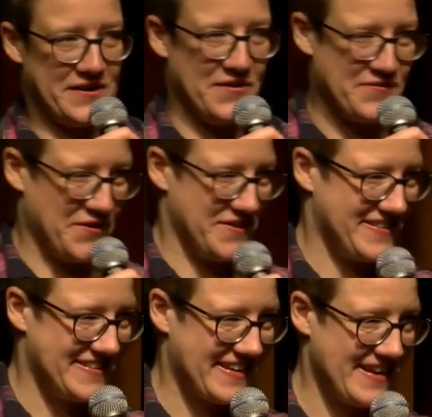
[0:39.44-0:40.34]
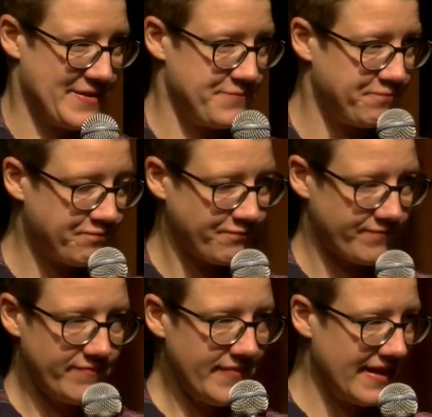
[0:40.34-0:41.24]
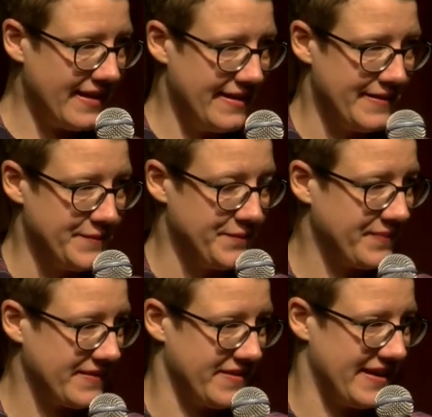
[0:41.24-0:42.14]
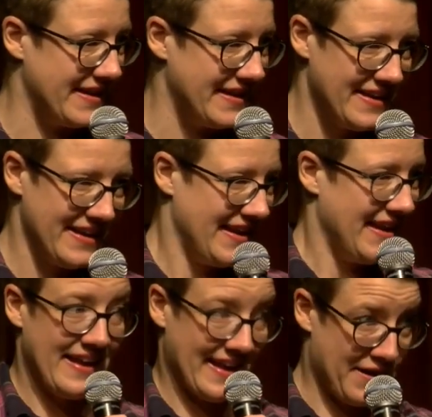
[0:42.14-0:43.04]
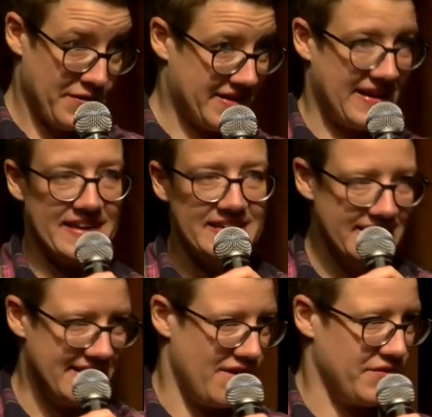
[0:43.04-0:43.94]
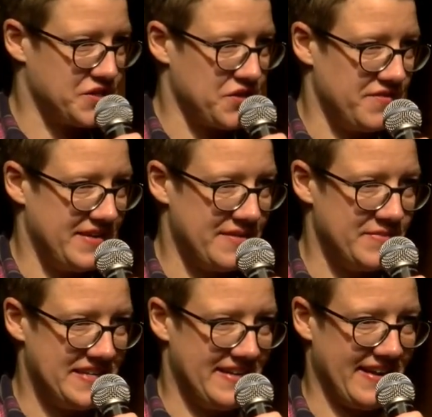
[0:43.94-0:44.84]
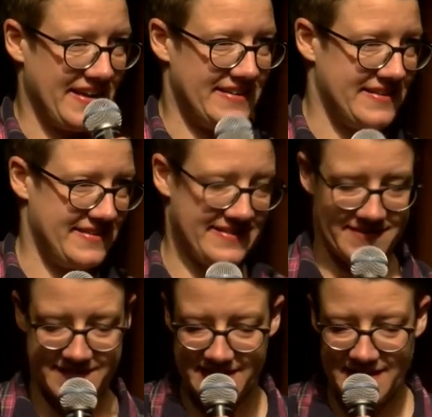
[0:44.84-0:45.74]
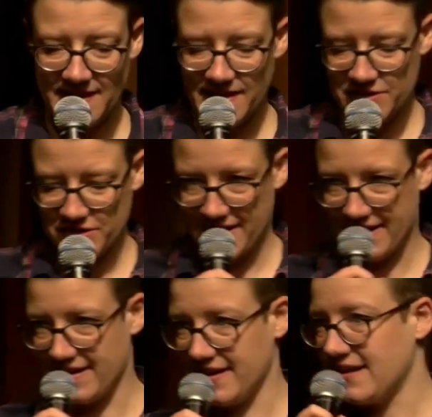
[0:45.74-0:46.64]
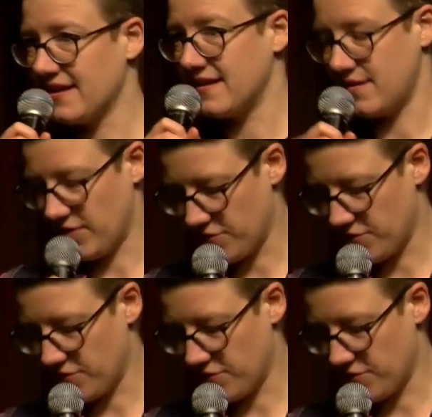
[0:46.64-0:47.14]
darauf konzentrieren, ähm, weil ich kann Leuten eigentlich nie in die Augen schauen, wenn ich mit denen rede. Also ich schaue eigentlich immer